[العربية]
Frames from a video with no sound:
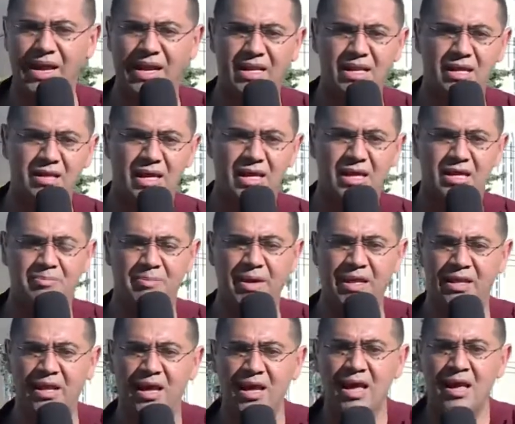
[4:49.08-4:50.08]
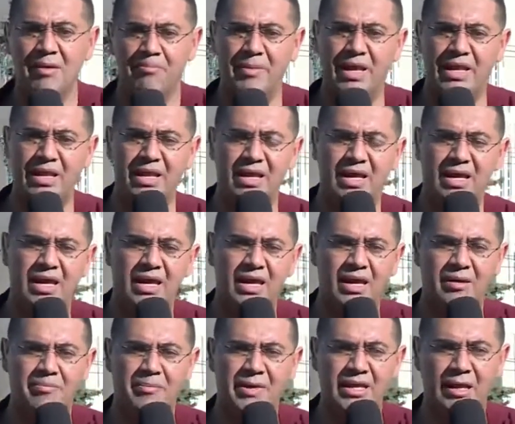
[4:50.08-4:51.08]
وما إلى ذلك من من
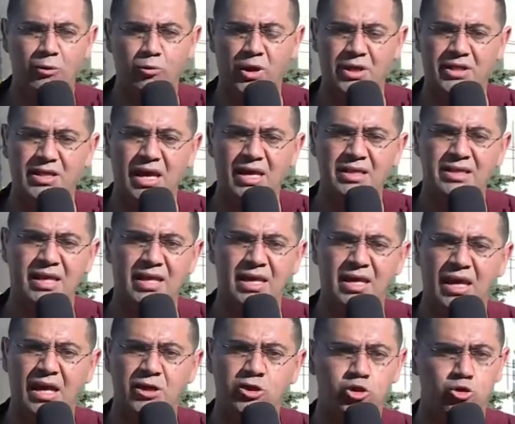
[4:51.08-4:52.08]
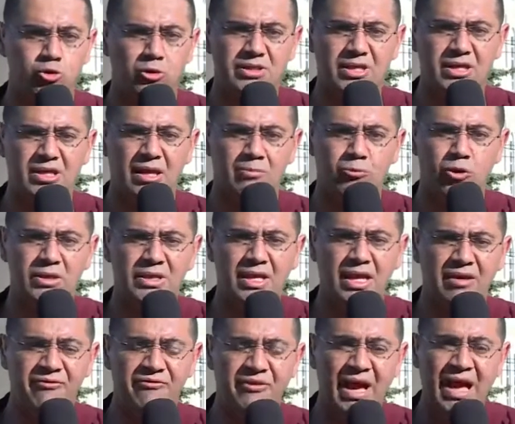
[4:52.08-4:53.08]
آه، من الوحدات آه، الشرطية
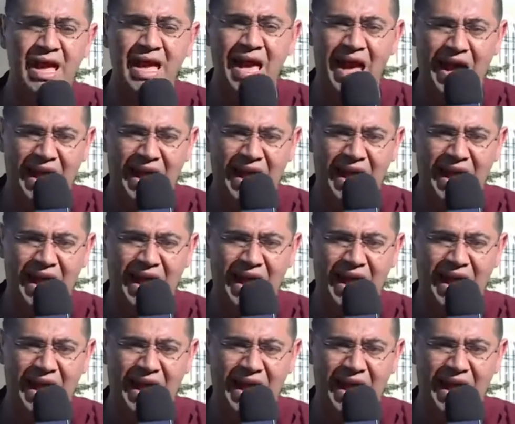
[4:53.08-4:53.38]
المختلفة